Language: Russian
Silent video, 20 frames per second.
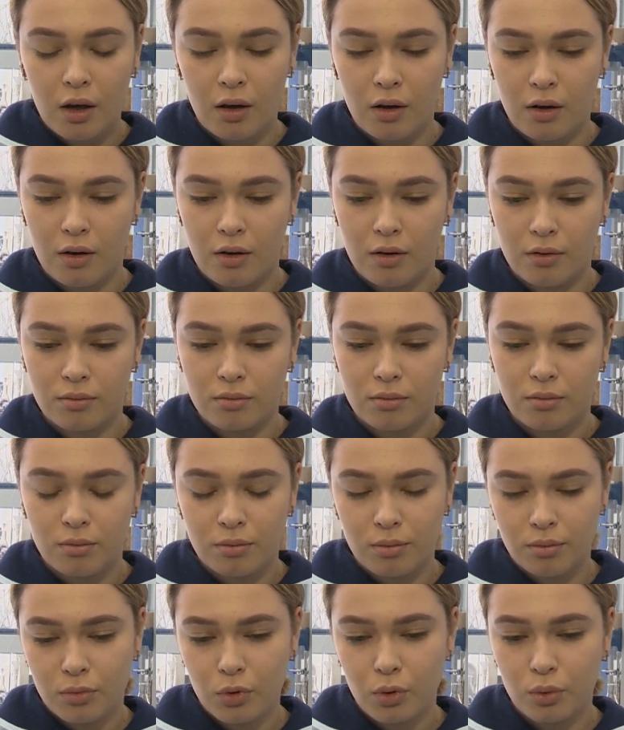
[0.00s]
Э,
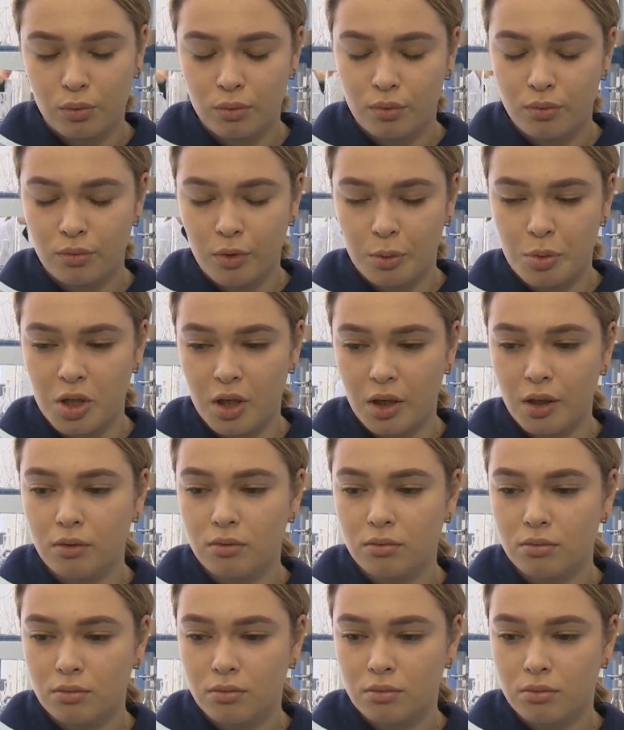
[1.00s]
ну,
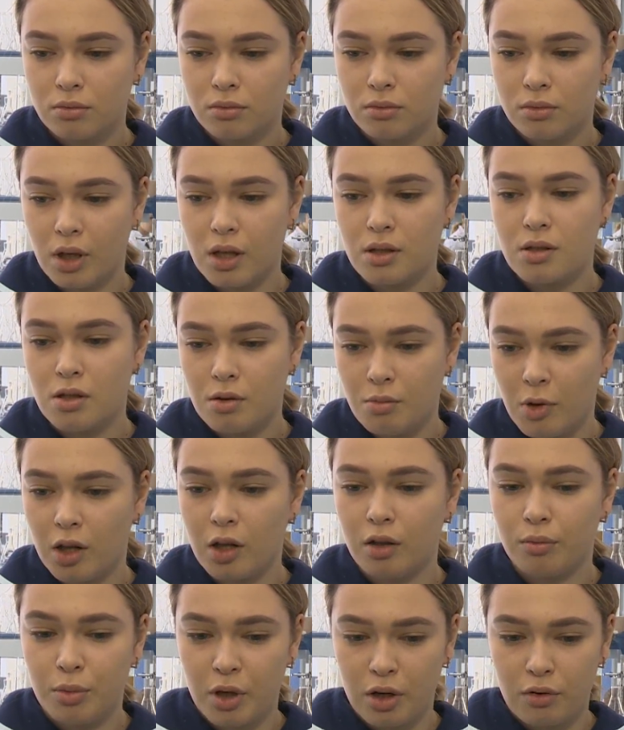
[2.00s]
вообще, я
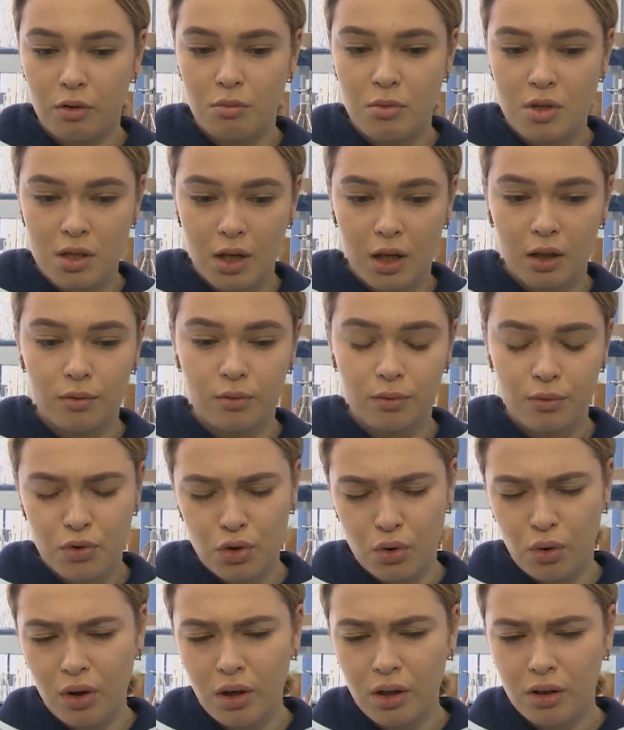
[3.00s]
занимала первые места
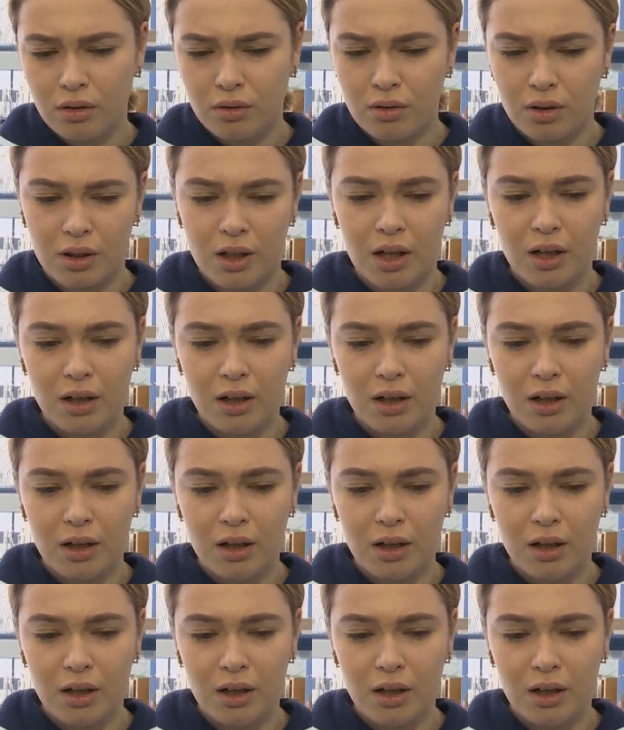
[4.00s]
в школе и так